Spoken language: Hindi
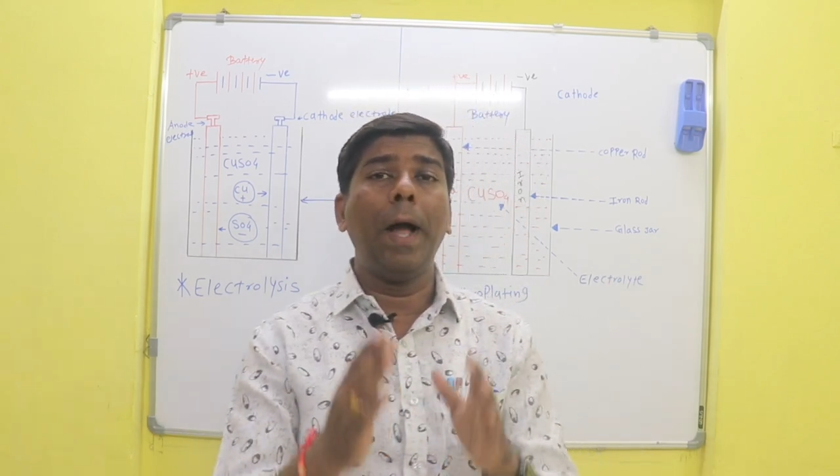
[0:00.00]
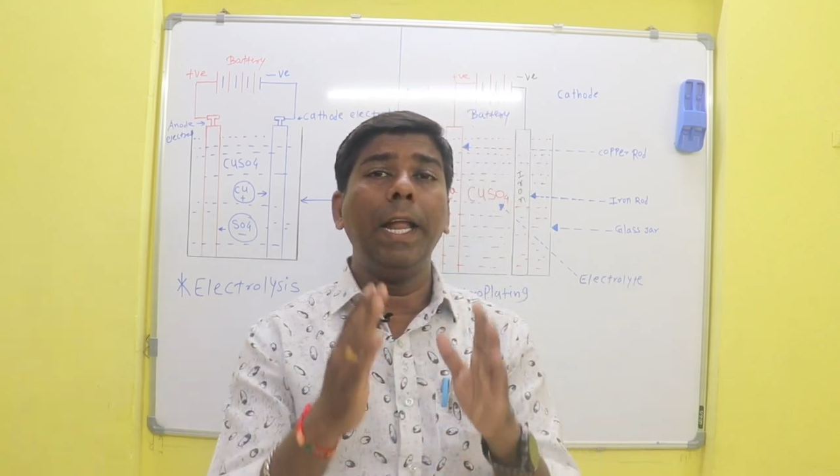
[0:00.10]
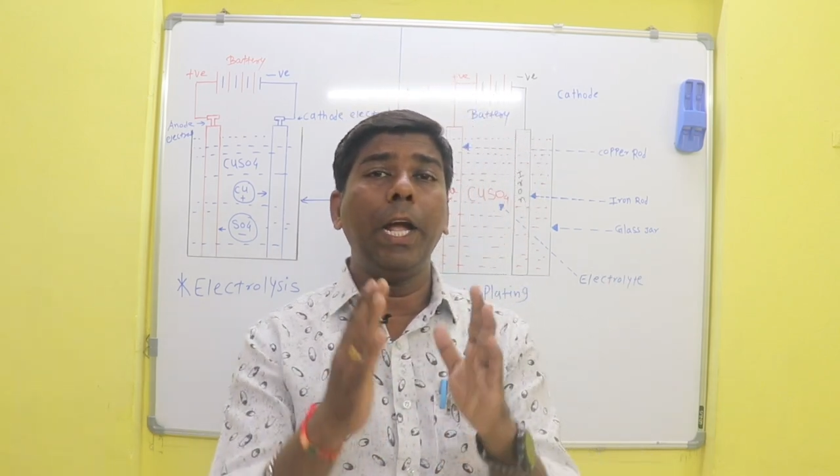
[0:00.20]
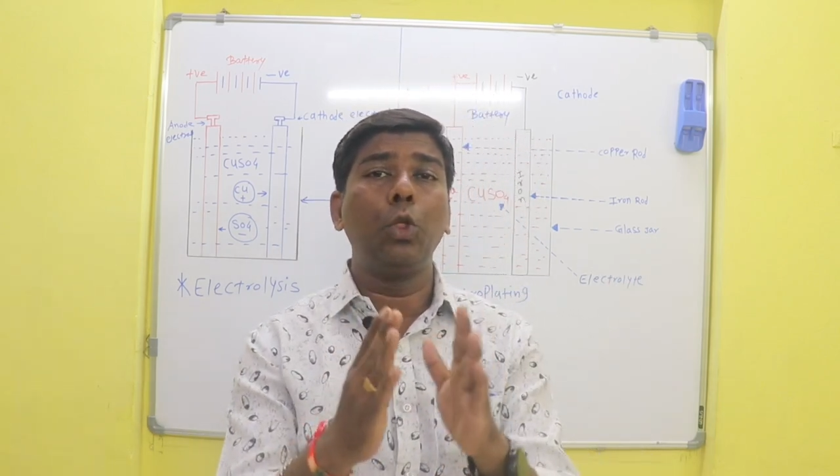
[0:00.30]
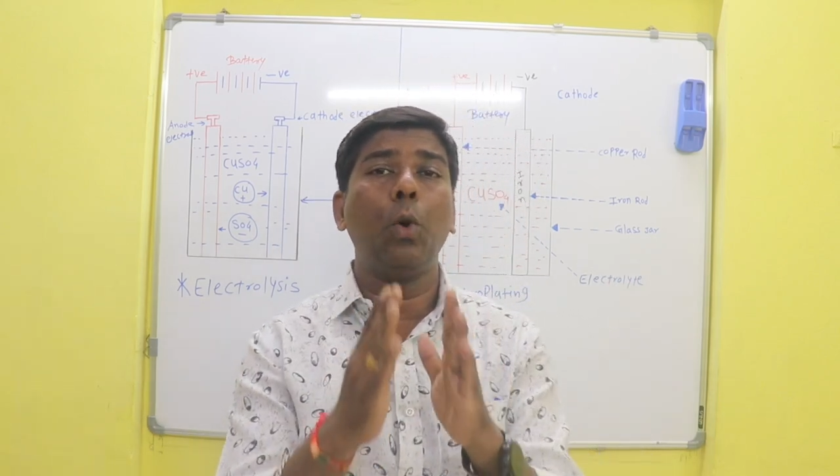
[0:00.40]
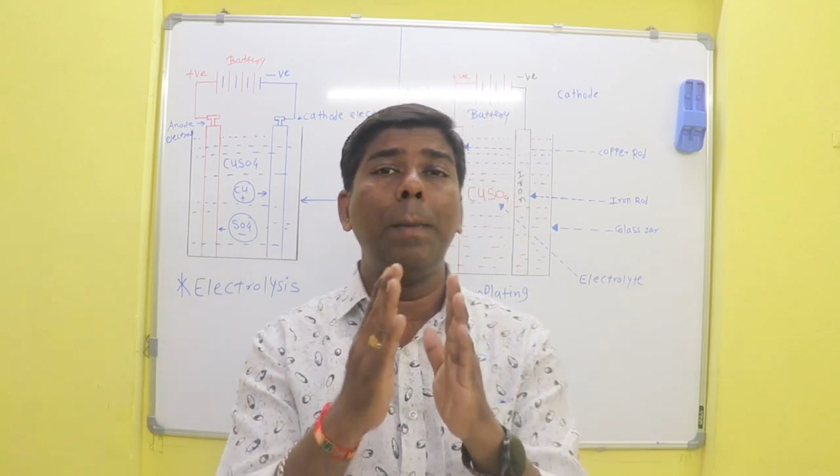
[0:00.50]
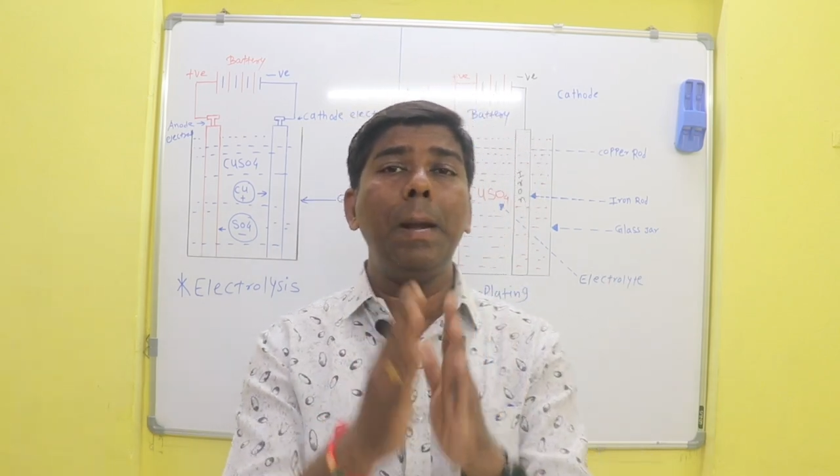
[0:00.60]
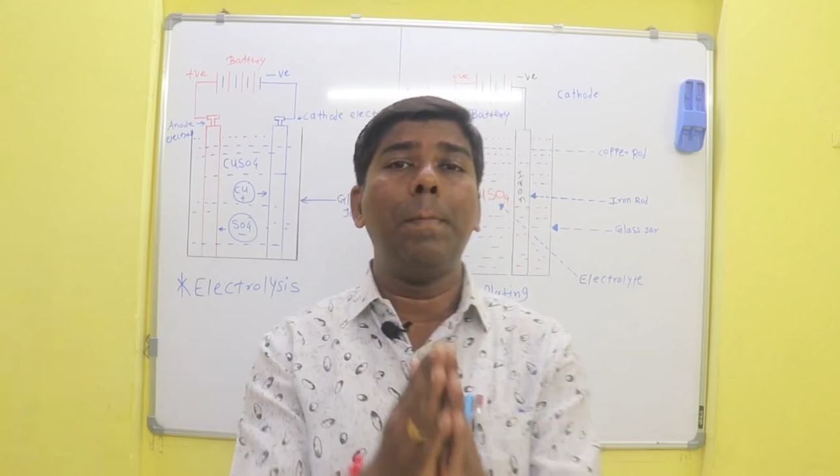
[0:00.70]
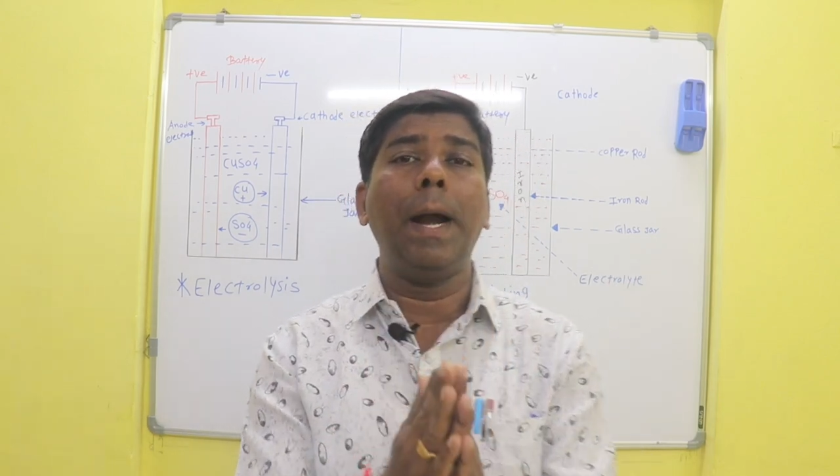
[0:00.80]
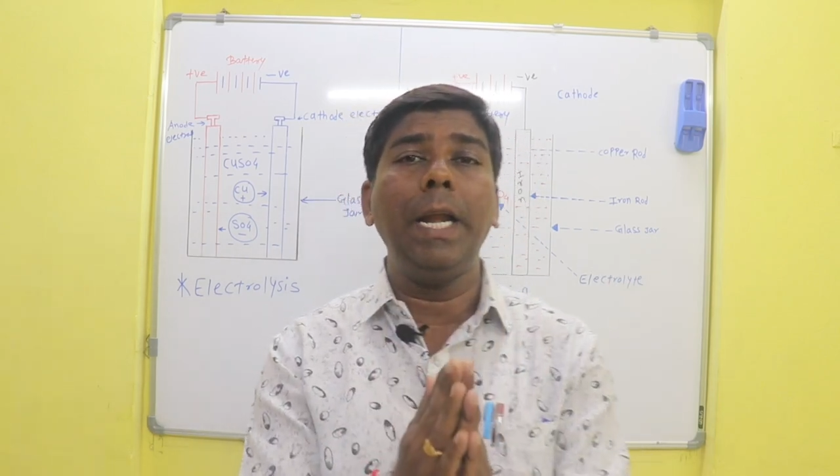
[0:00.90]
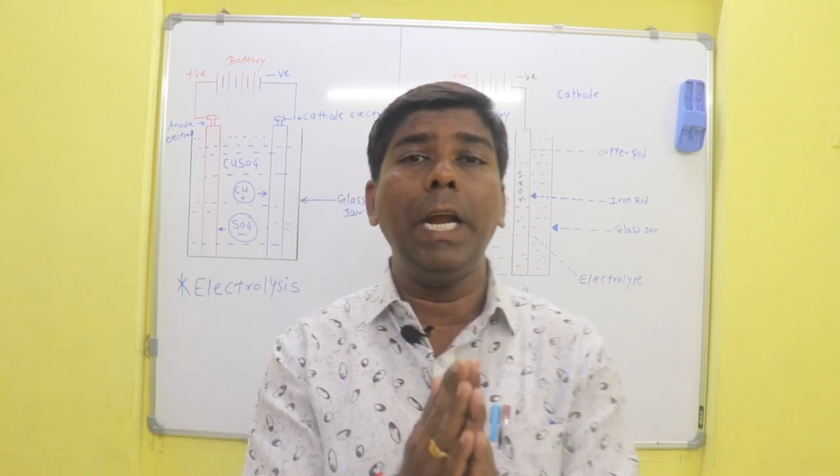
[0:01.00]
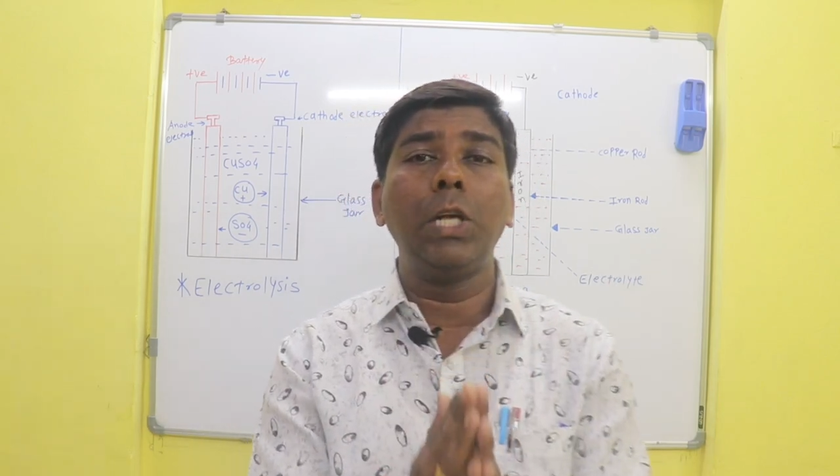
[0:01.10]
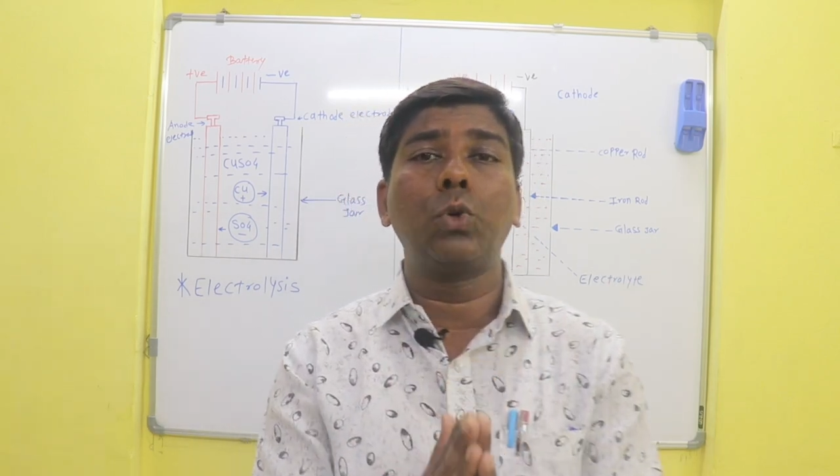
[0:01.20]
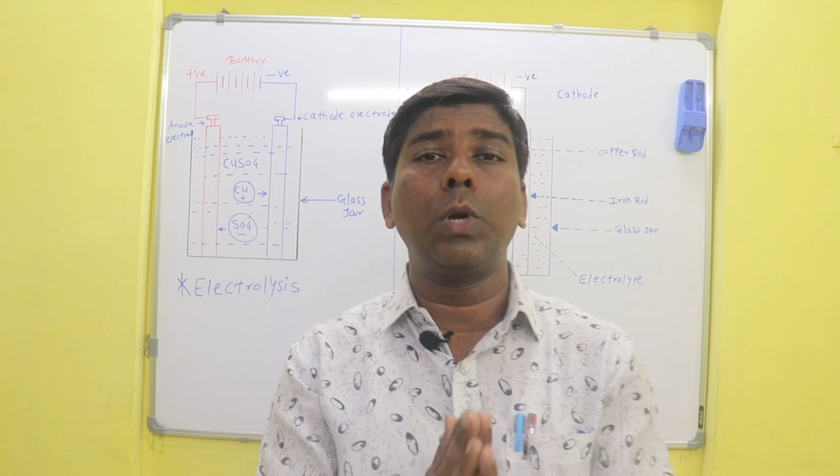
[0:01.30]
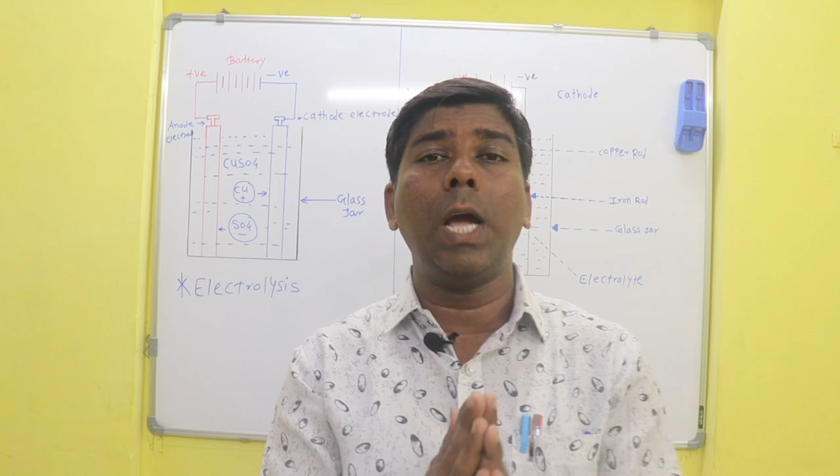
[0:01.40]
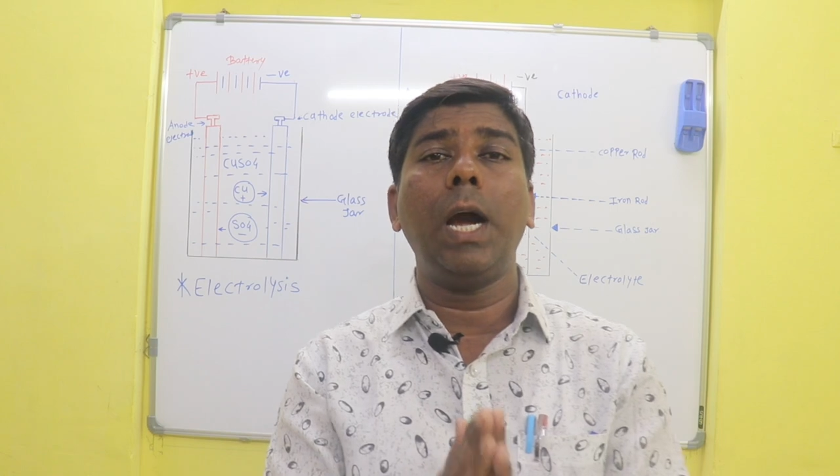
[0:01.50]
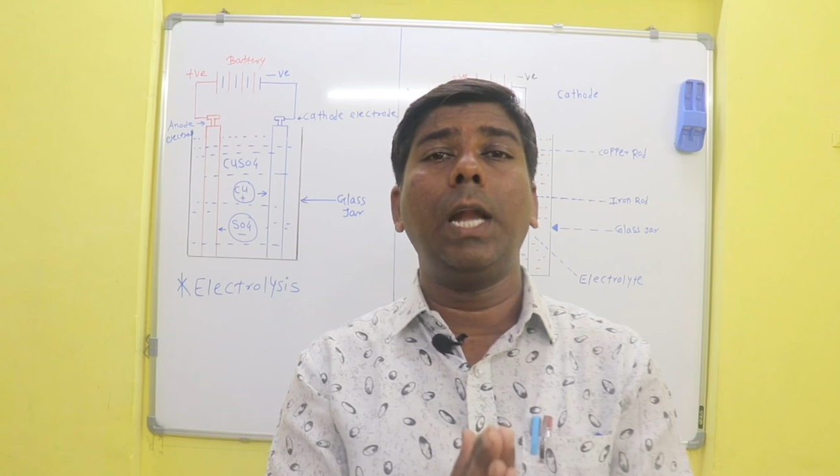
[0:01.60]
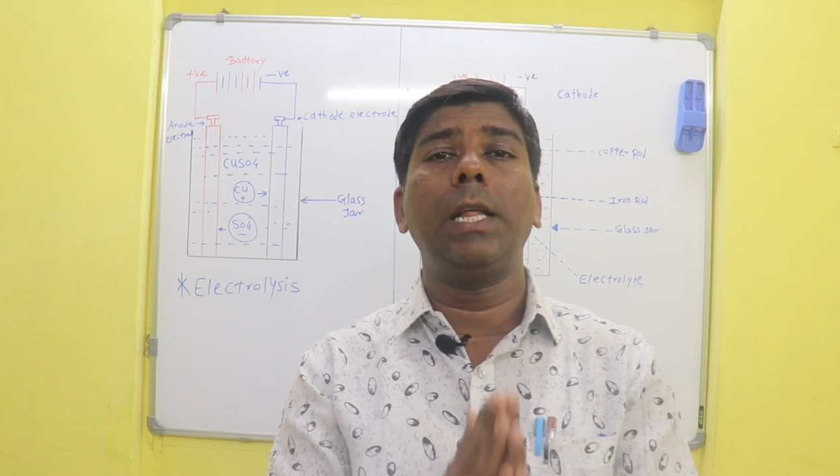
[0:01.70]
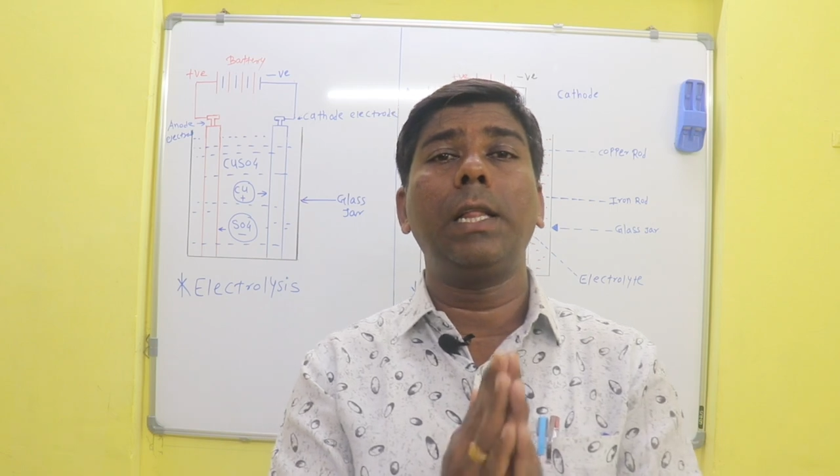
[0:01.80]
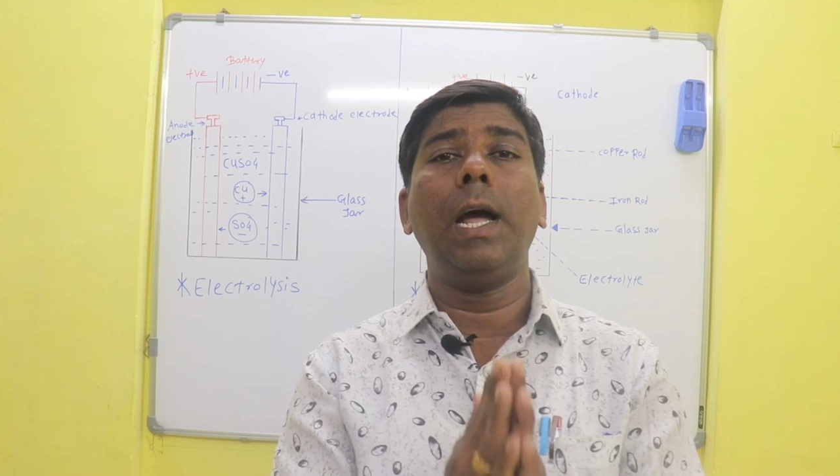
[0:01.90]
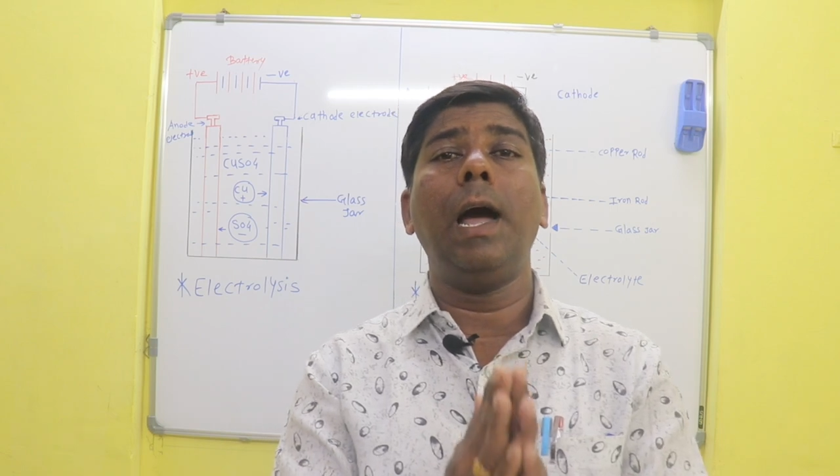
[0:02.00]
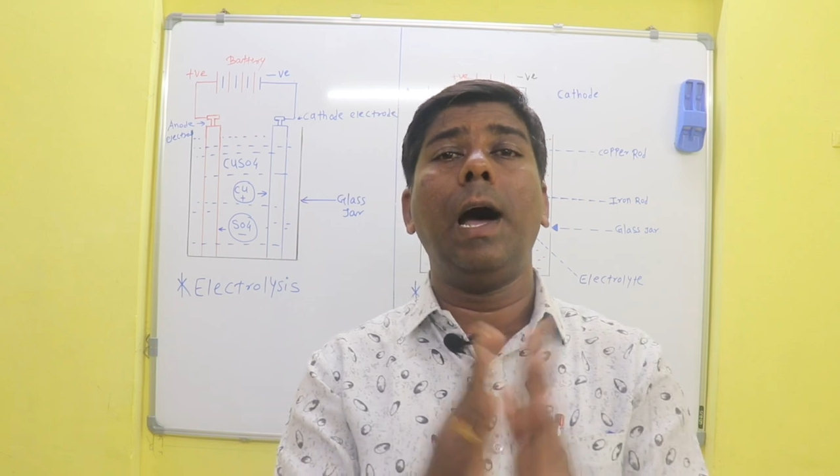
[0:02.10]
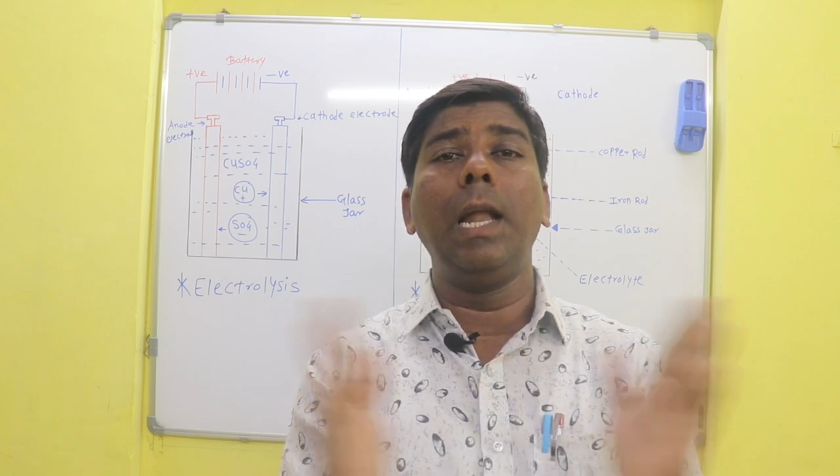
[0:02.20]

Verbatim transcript: पानी के दो मेन पार्टिकल्स को क्या कर देता है